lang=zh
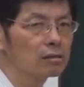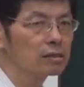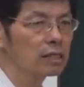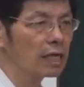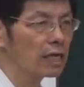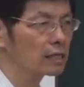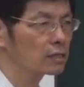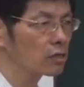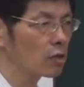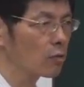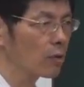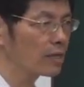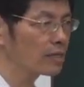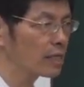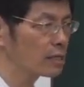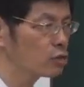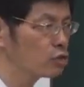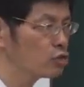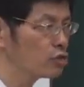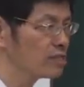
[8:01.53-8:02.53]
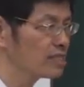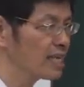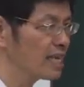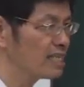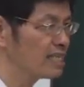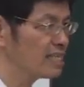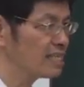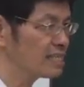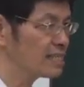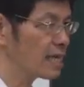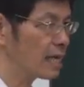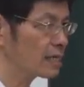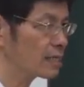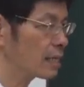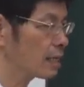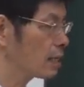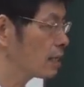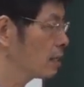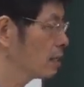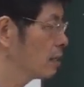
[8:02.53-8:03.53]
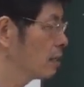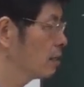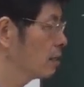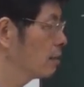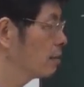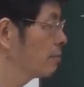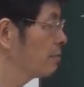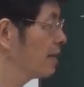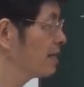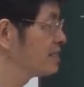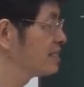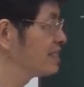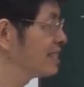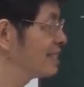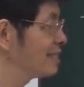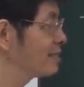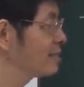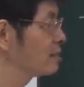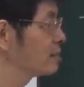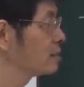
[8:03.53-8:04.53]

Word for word: 这个所谓的曲线底下的面积，